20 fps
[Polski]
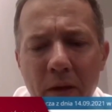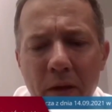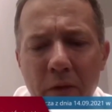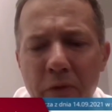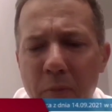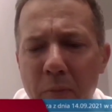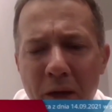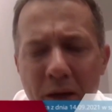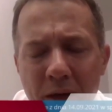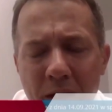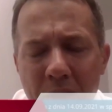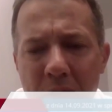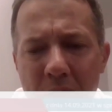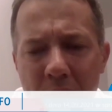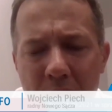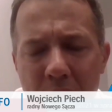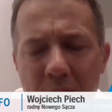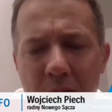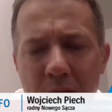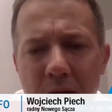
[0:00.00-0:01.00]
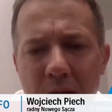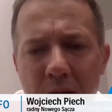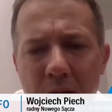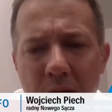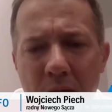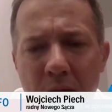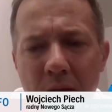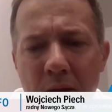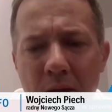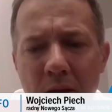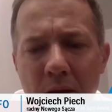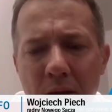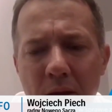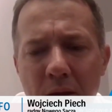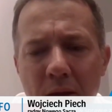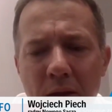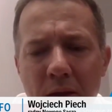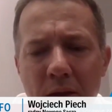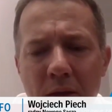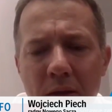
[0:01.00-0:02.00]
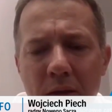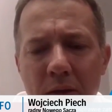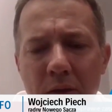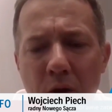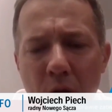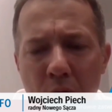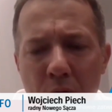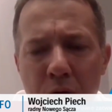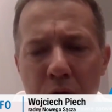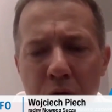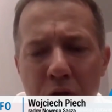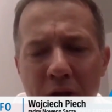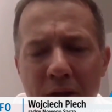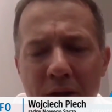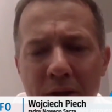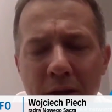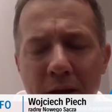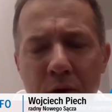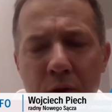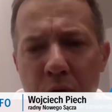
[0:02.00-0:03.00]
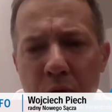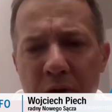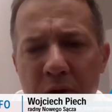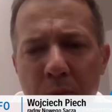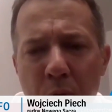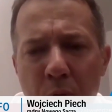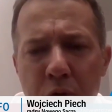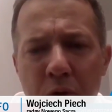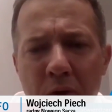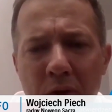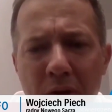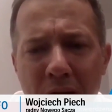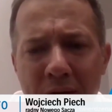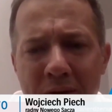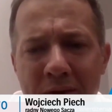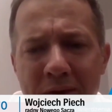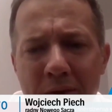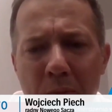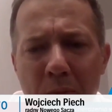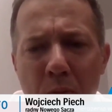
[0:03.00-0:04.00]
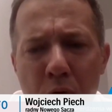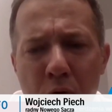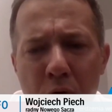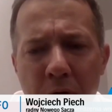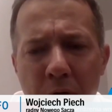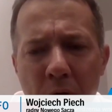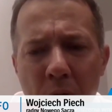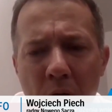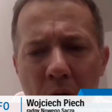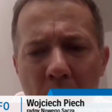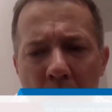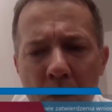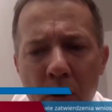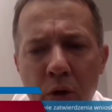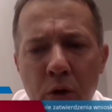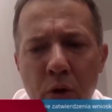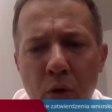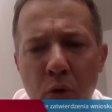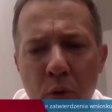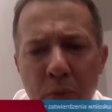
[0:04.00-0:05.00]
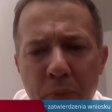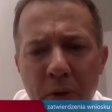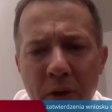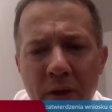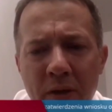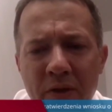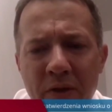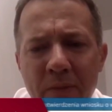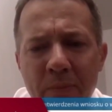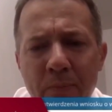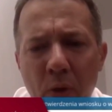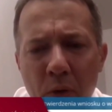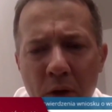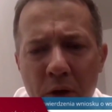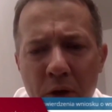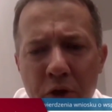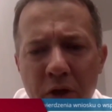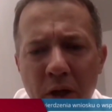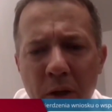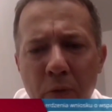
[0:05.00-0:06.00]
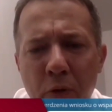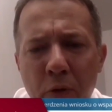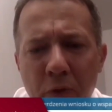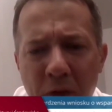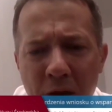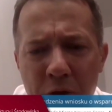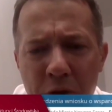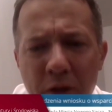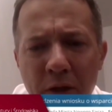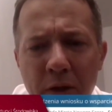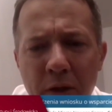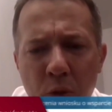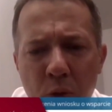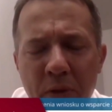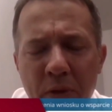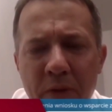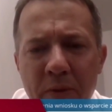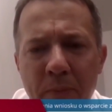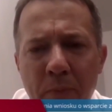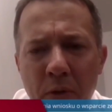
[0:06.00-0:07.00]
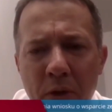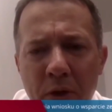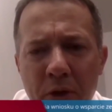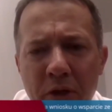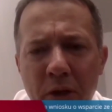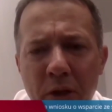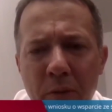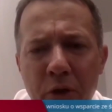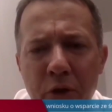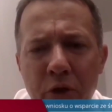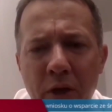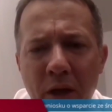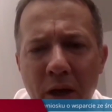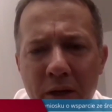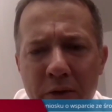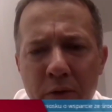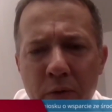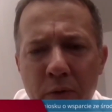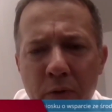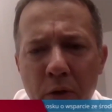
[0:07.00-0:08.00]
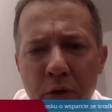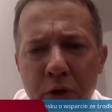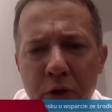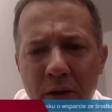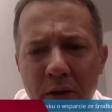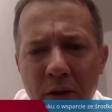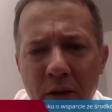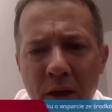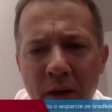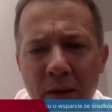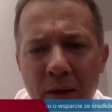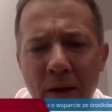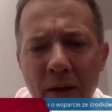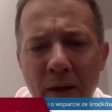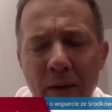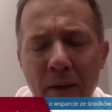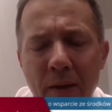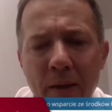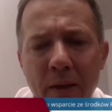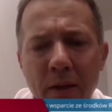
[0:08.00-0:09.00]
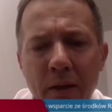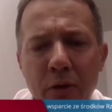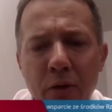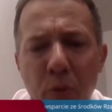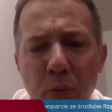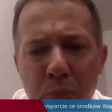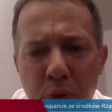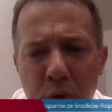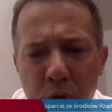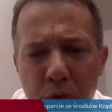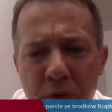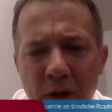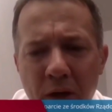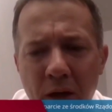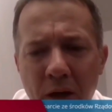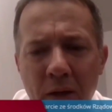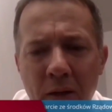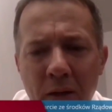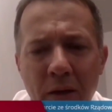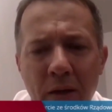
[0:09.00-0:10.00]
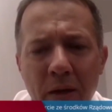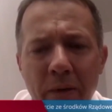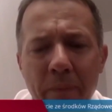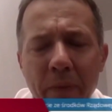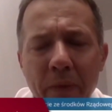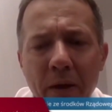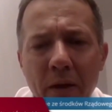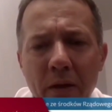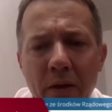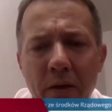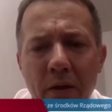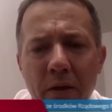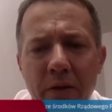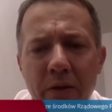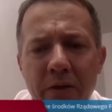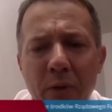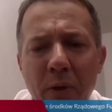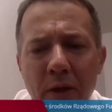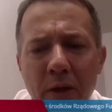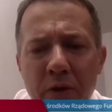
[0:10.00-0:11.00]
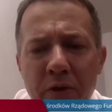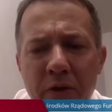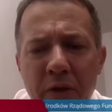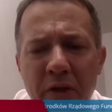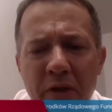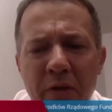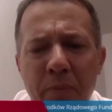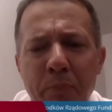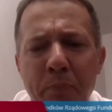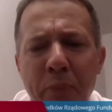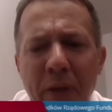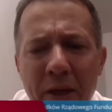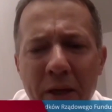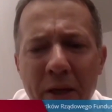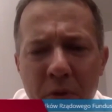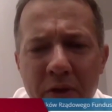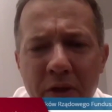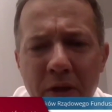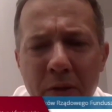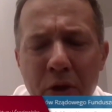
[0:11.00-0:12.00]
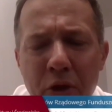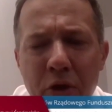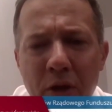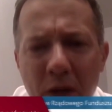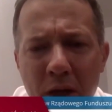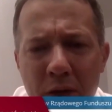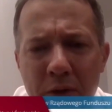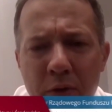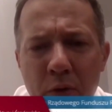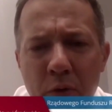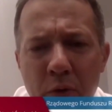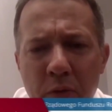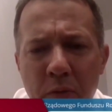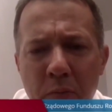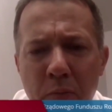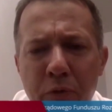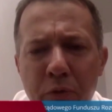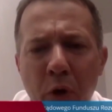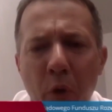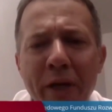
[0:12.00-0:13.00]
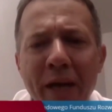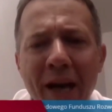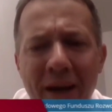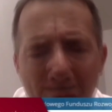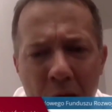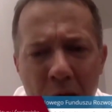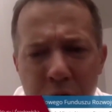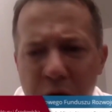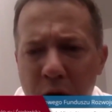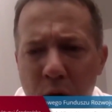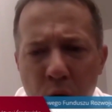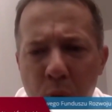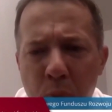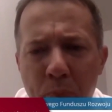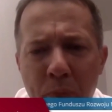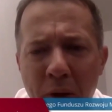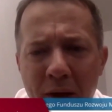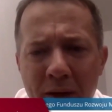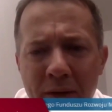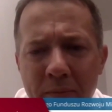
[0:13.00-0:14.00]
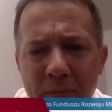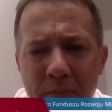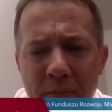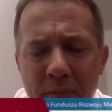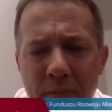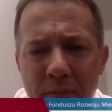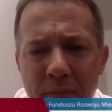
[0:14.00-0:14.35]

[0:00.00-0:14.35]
i wymaga krytyki to, że niektórzy spośród nas mówią o grupie społecznej, poważnej grupie społecznej mieszkańców osiedla Dąbrówka, składającej się z 500 mieszkańców. Mówią jakaś grupa,